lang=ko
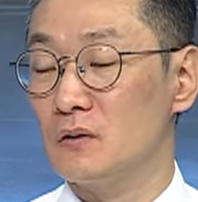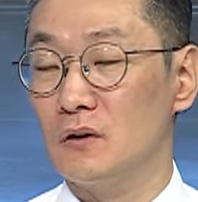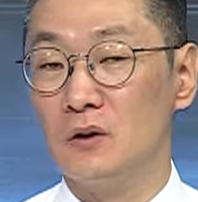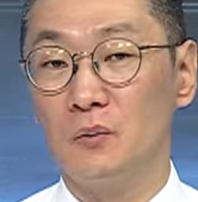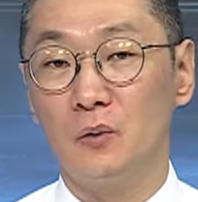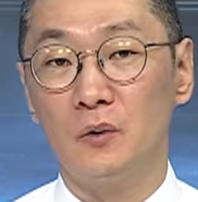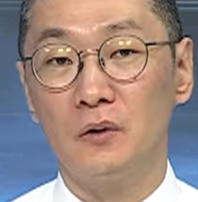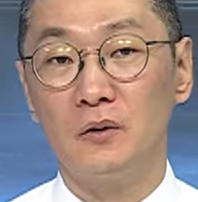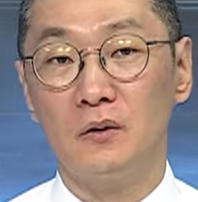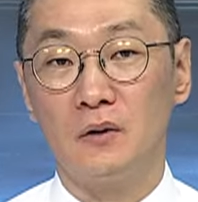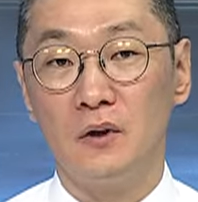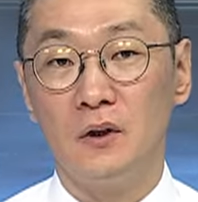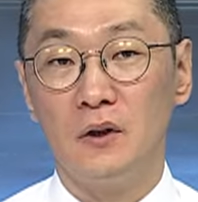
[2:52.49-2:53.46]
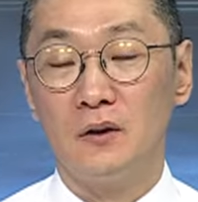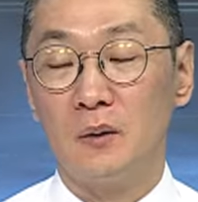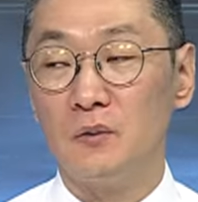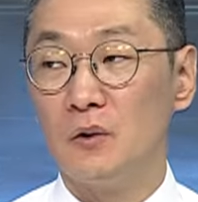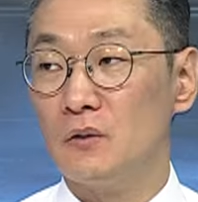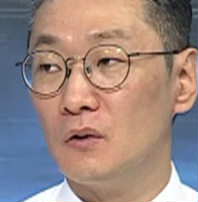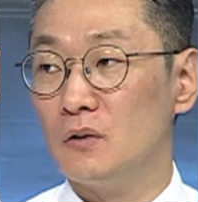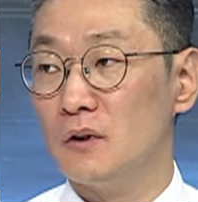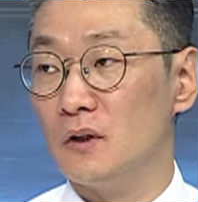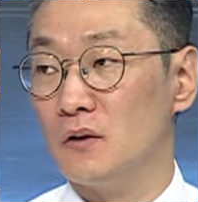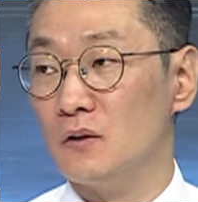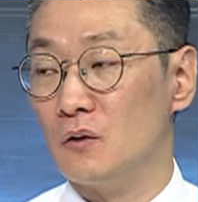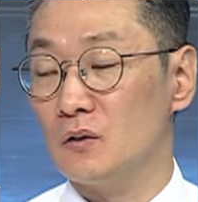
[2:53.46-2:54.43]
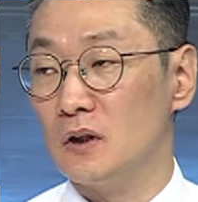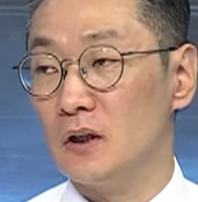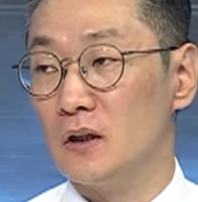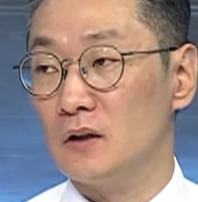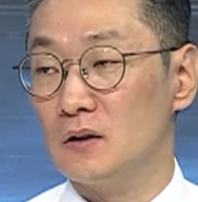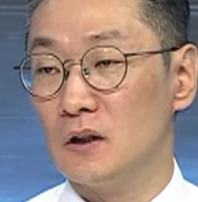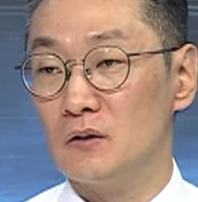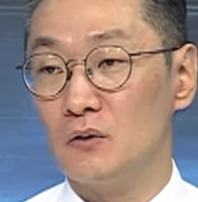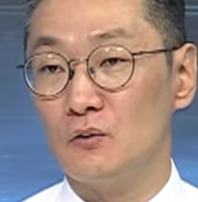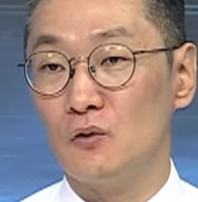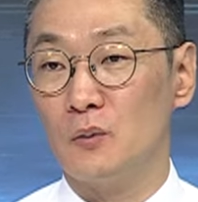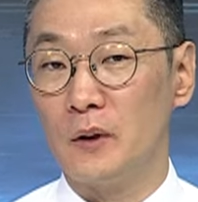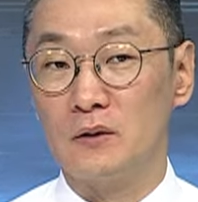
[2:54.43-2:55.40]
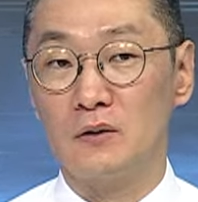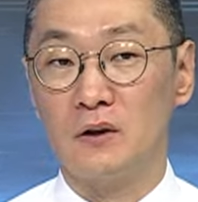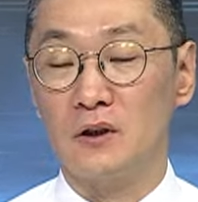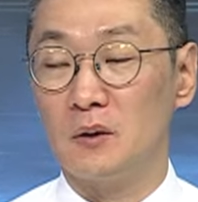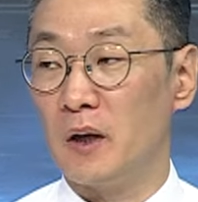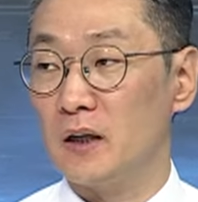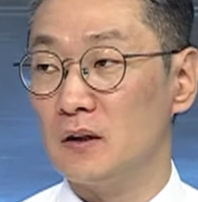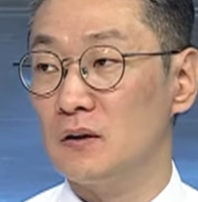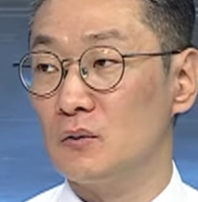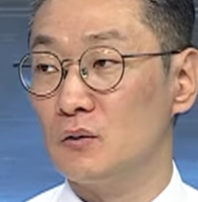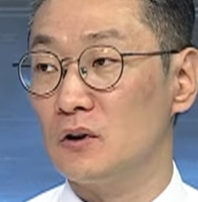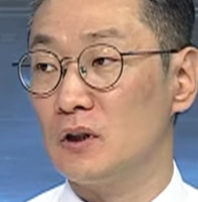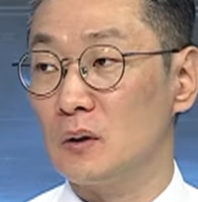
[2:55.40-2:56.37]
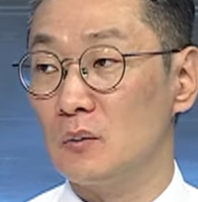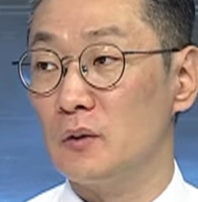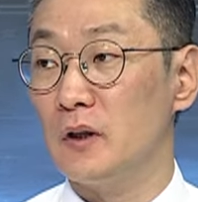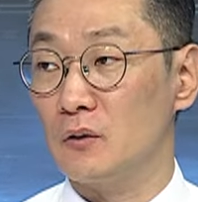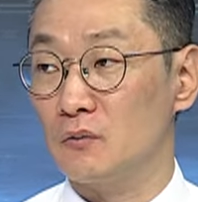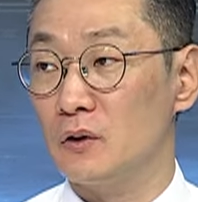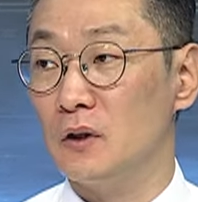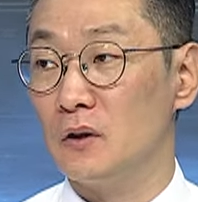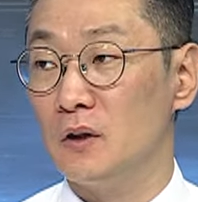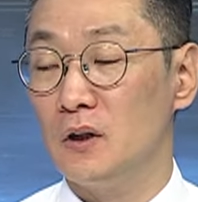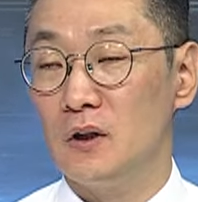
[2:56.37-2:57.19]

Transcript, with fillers: 그래서 보면은 삼성전자는 연간 상승률로 봤을 때 이제 마이너스로 진입이 됐고요.